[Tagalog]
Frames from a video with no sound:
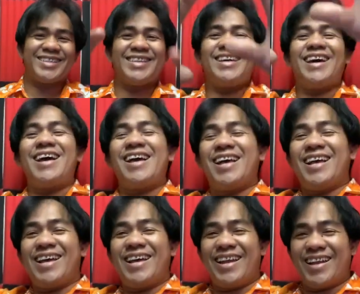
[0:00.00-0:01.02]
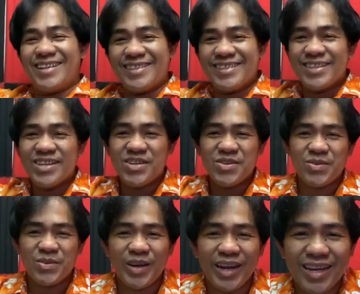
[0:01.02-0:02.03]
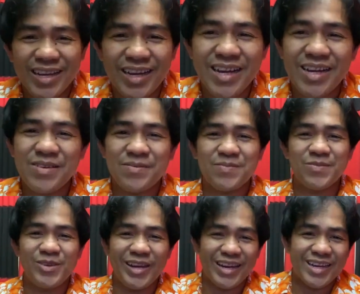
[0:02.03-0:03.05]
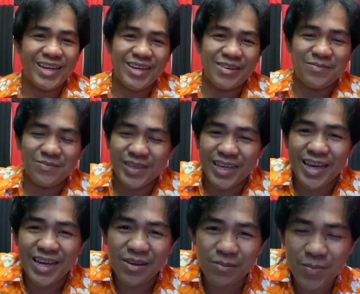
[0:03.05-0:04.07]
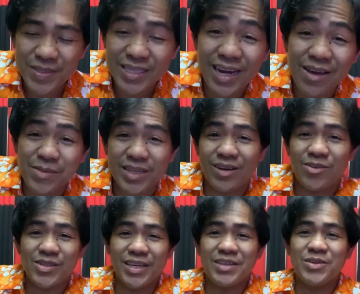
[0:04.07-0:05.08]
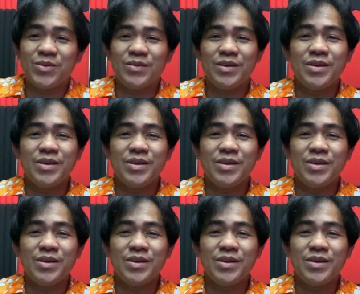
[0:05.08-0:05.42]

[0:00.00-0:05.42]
ayan. Welcome, welcome. Ayan, nagpapasalamat ako sa inyong